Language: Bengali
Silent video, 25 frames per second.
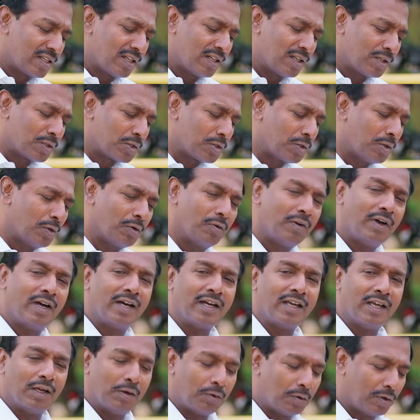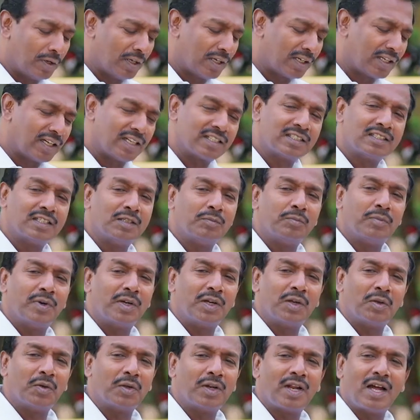আমি এত পরিশ্রম করি
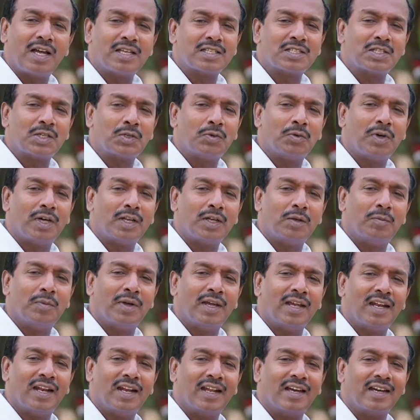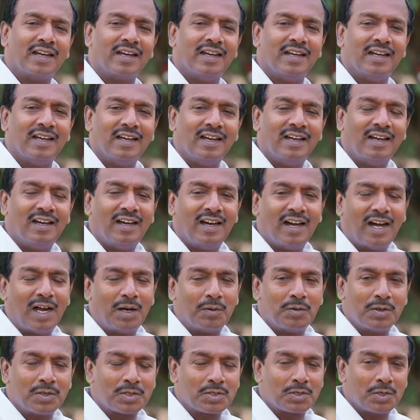কিন্তু কোনো রকমের আশীর্বাদ
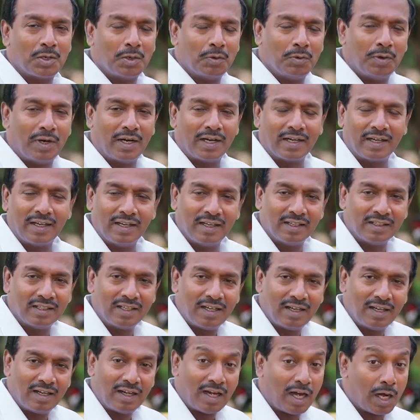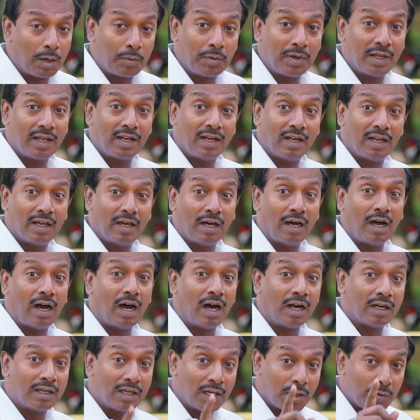আমার নেই এমনভাবে
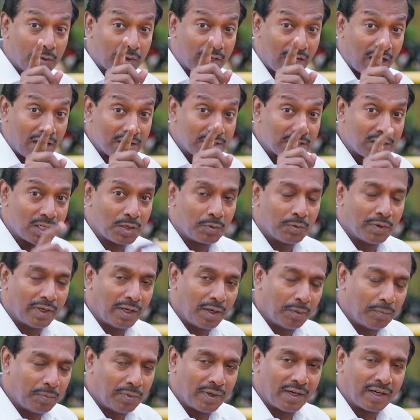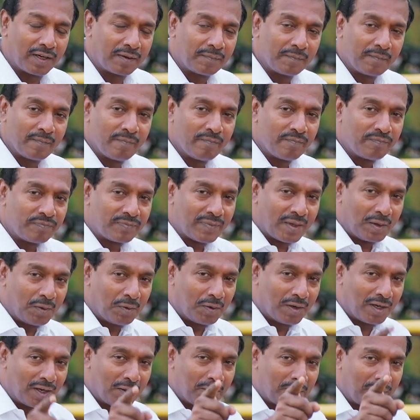চিন্তাধারাটা ভুল
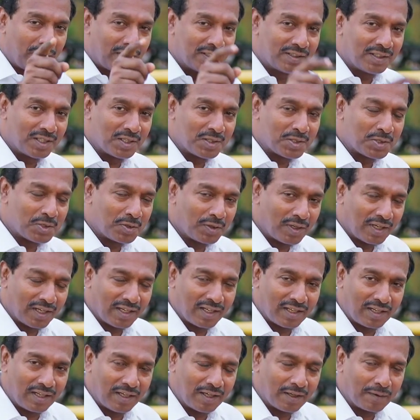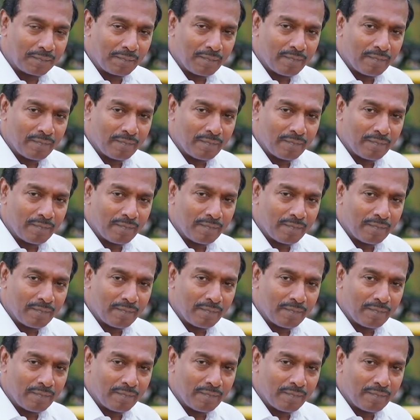এর কারণ হচ্ছে ঈশ্বর